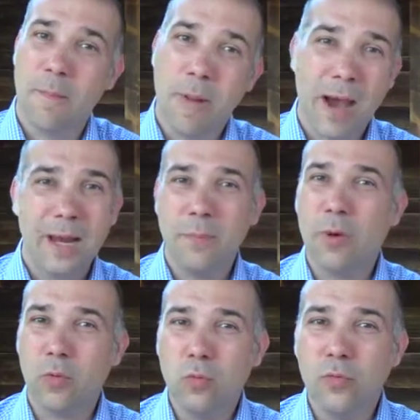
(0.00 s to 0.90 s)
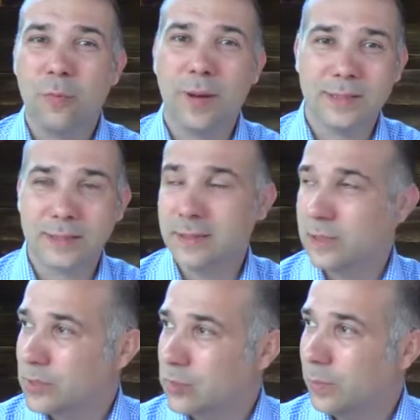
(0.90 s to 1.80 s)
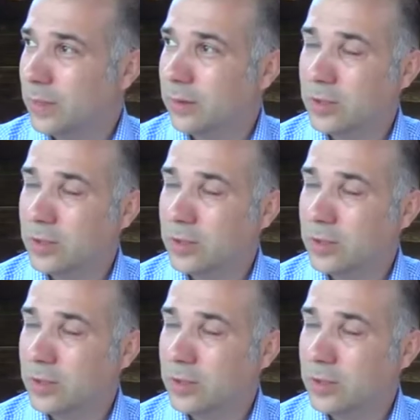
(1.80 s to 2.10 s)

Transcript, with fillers: mein Beruf passt nicht zu mir,